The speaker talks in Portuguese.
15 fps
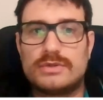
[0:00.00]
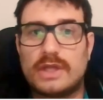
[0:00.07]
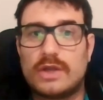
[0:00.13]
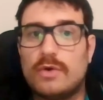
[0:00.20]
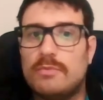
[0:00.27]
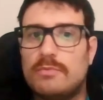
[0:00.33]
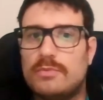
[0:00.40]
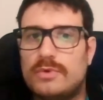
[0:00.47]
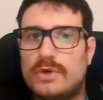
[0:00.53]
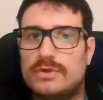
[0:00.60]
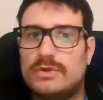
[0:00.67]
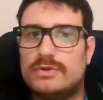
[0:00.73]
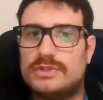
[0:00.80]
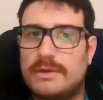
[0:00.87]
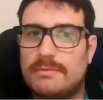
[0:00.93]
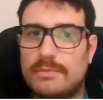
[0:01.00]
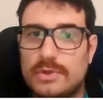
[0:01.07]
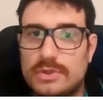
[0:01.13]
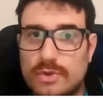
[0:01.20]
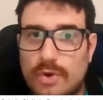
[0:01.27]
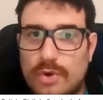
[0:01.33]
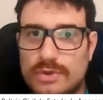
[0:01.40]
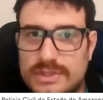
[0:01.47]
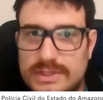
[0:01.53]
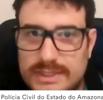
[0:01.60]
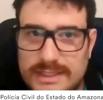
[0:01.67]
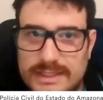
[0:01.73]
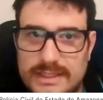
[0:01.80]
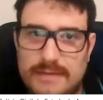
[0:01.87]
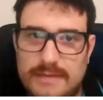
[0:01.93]
tenho, eu não tinha muito
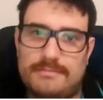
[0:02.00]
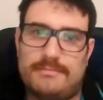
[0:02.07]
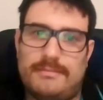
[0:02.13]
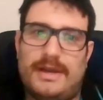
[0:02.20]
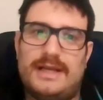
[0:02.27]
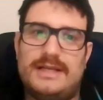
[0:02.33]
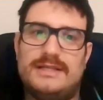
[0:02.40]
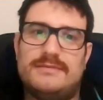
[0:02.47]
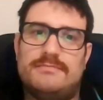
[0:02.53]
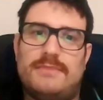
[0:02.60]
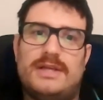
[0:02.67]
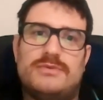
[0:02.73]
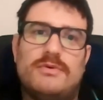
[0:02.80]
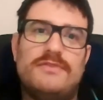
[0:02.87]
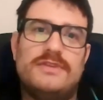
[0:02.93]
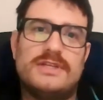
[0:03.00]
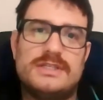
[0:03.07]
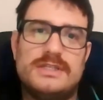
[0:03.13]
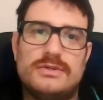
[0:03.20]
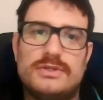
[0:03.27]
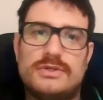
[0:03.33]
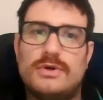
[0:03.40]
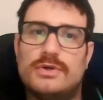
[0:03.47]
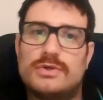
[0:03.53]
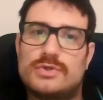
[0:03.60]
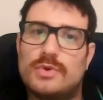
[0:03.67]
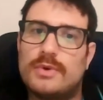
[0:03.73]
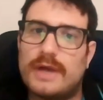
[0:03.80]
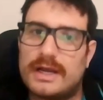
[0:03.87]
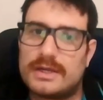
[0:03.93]
rotina, mas mais uma vez assim, eu, digo, eu sou
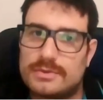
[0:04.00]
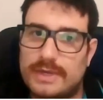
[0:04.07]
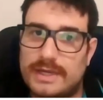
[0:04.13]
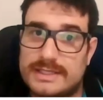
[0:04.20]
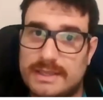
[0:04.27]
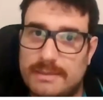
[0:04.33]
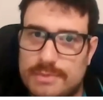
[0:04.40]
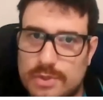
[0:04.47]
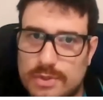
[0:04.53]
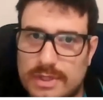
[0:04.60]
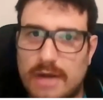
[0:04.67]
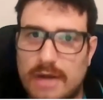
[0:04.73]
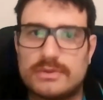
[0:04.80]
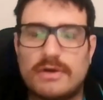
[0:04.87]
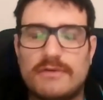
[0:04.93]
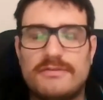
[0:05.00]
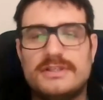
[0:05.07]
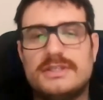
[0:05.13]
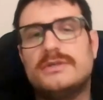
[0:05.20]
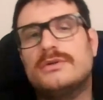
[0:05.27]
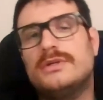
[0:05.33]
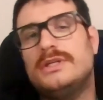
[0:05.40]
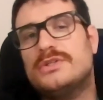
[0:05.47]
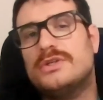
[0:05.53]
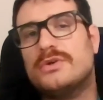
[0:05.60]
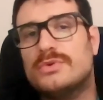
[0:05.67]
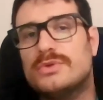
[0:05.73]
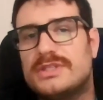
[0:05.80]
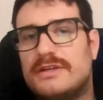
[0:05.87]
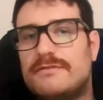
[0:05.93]
um caso excepcional. Talvez isso,
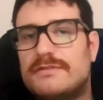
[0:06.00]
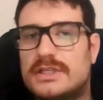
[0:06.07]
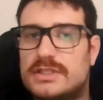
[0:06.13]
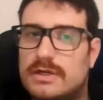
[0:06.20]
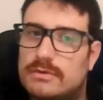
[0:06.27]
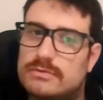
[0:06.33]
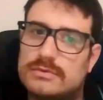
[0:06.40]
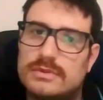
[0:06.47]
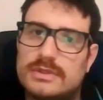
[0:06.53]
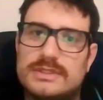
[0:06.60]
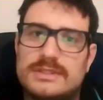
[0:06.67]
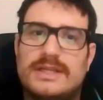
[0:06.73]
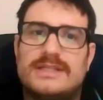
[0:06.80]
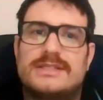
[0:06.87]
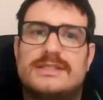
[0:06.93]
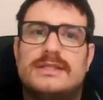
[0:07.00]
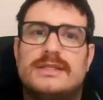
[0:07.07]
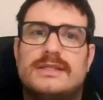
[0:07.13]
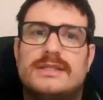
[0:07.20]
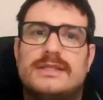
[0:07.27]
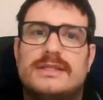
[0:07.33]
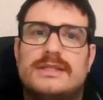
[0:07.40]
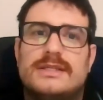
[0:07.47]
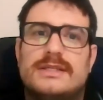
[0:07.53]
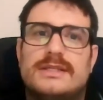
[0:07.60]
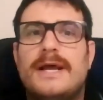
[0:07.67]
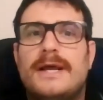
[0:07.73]
inclusive, seja uma das, das, das causas